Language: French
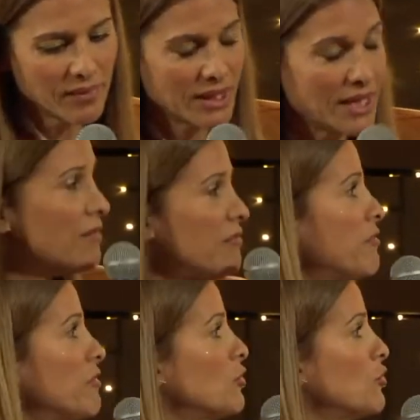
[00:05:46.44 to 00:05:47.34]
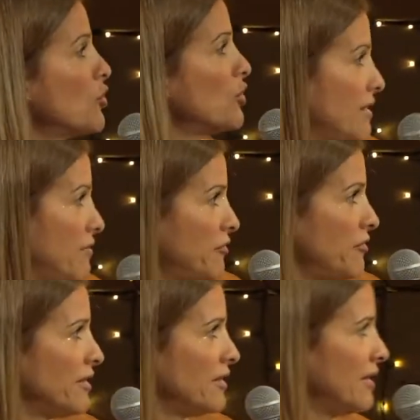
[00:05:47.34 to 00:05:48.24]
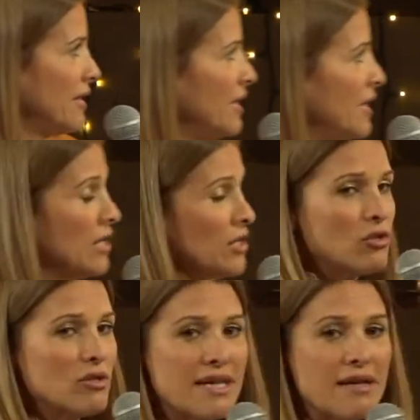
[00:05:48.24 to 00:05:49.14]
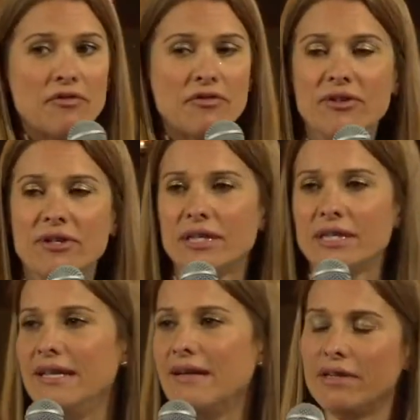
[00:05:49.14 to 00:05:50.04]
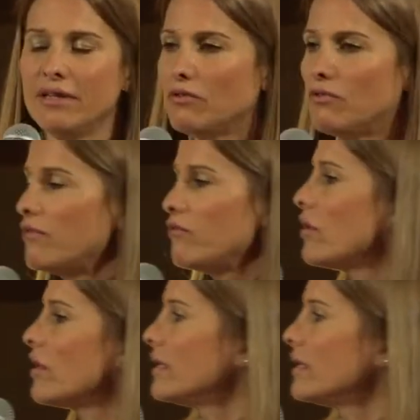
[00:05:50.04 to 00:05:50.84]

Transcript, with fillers: à la faveur de Joseph. Joseph, il y avait une faveur